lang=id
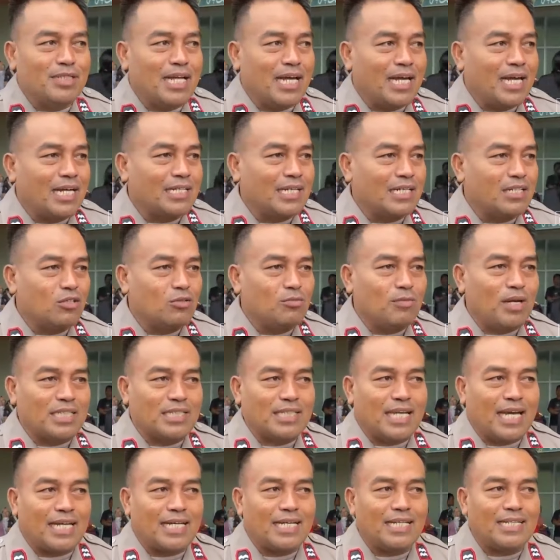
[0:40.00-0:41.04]
yang ada di rumah
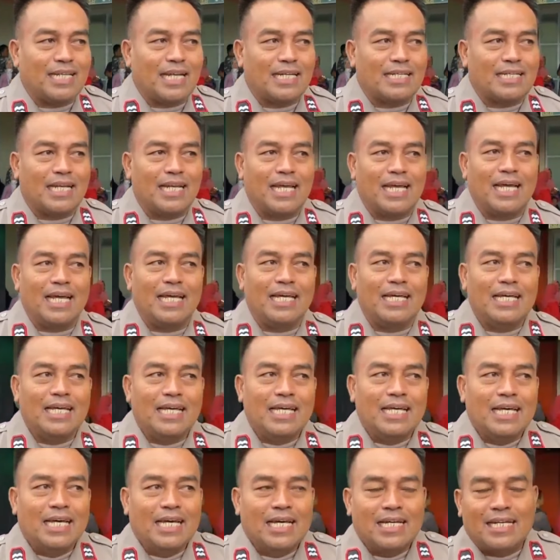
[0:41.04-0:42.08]
sakit adalah
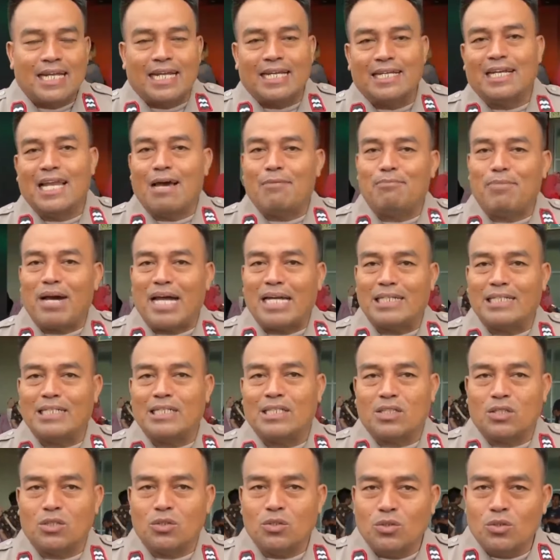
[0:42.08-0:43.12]
dari 8
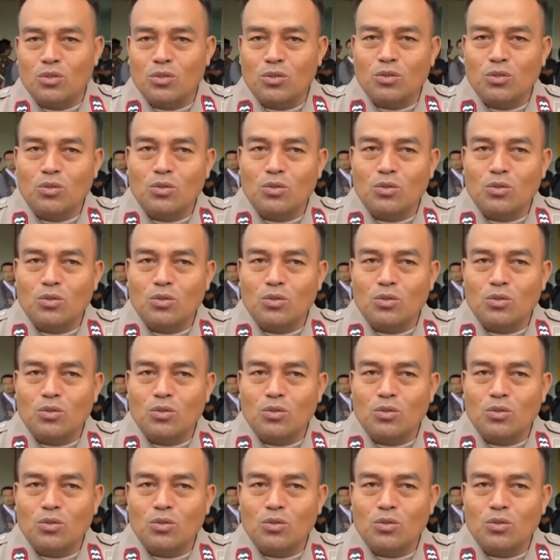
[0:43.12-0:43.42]
itu